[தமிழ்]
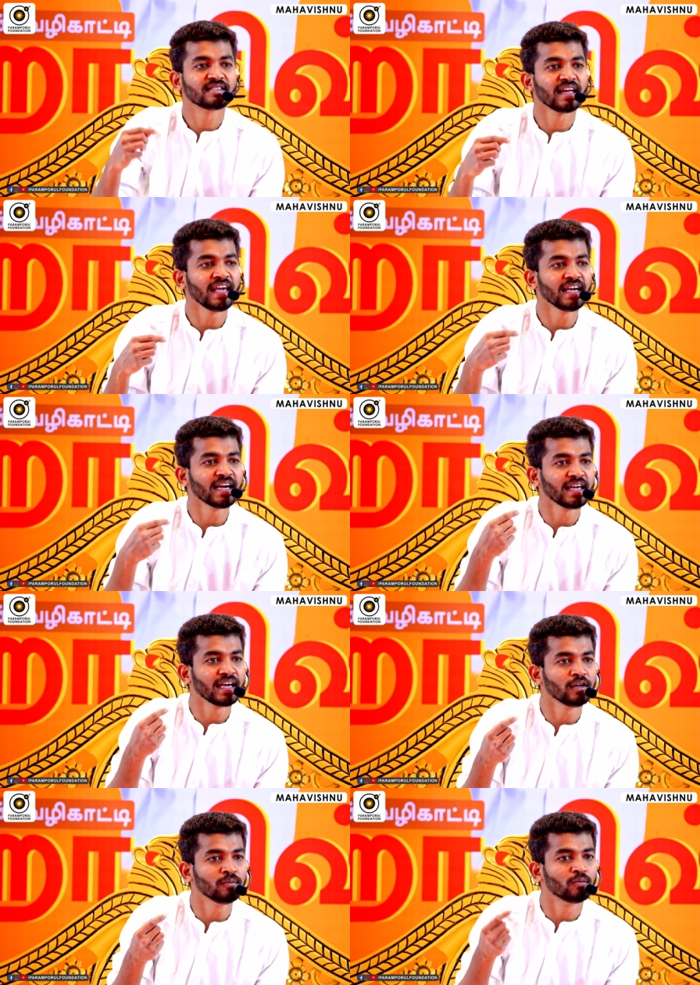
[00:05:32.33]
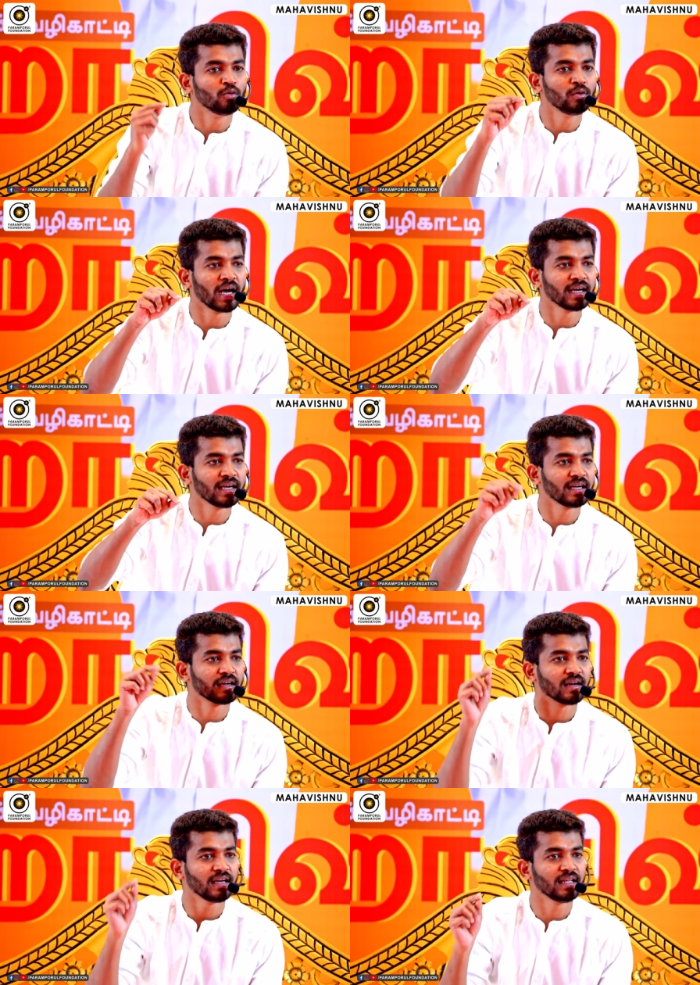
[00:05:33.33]
செய்கையையும்
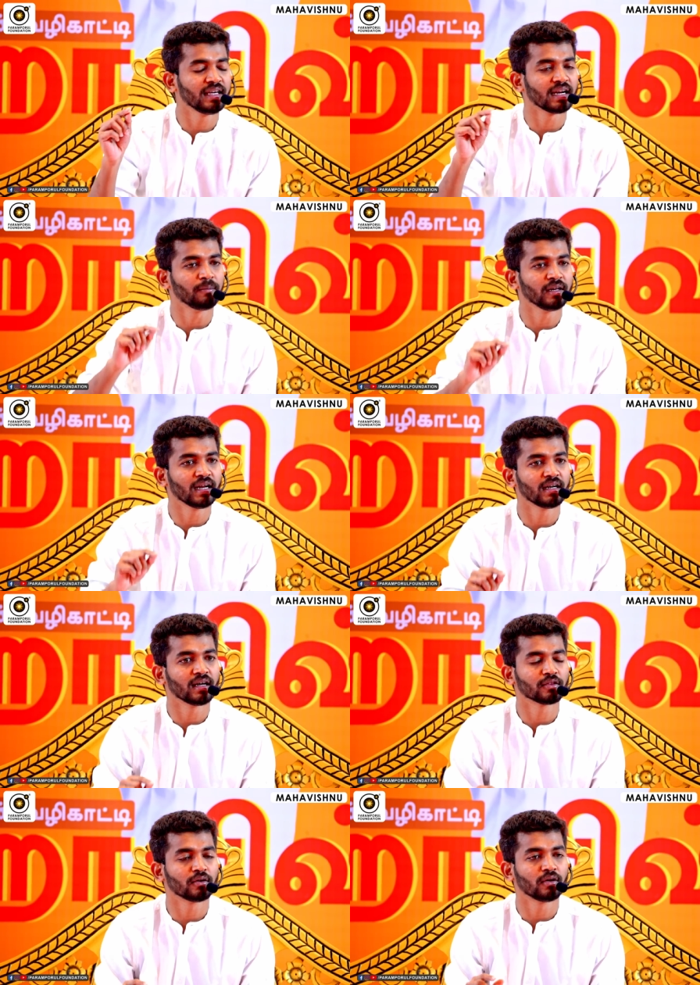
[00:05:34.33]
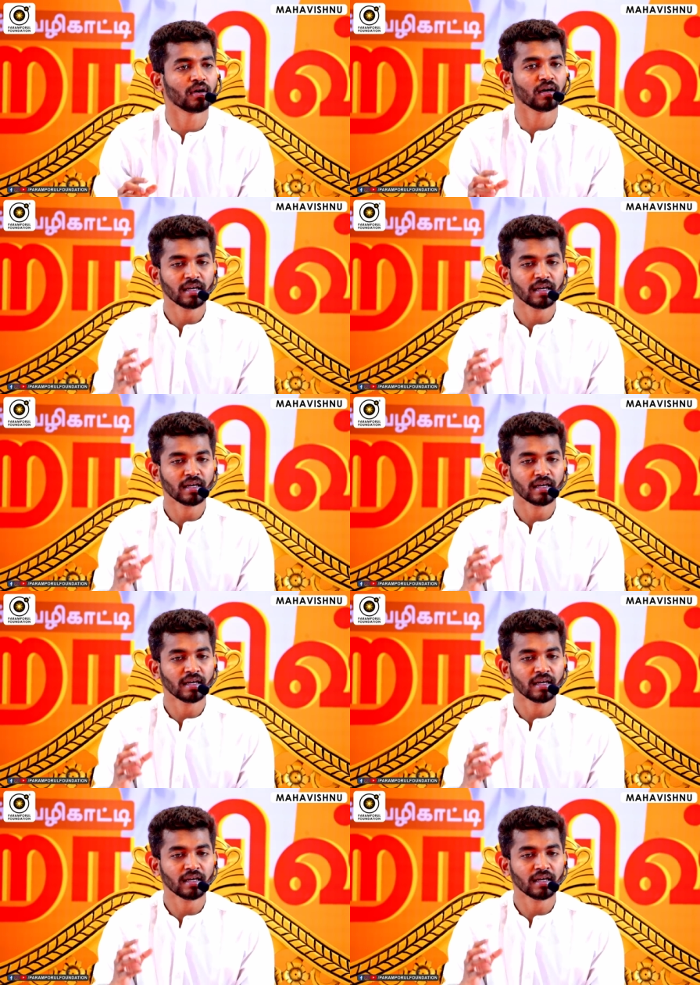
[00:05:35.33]
உண்டாக்குகிறவரா இருக்கிறார் அப்படின்னா என்ன அர்த்தம்